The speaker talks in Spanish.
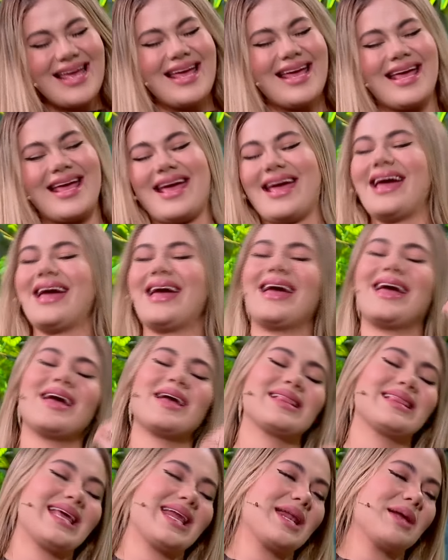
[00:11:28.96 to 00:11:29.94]
Y
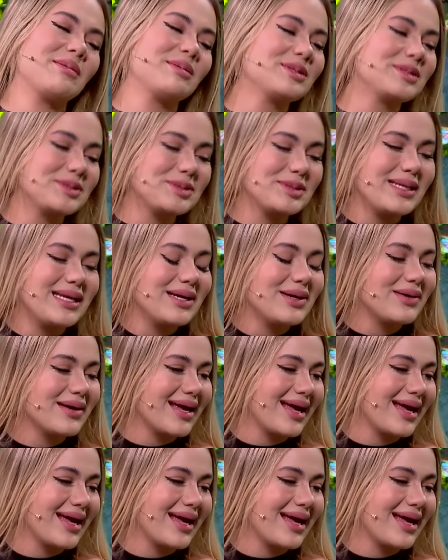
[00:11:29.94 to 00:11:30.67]
que tenemos un hijo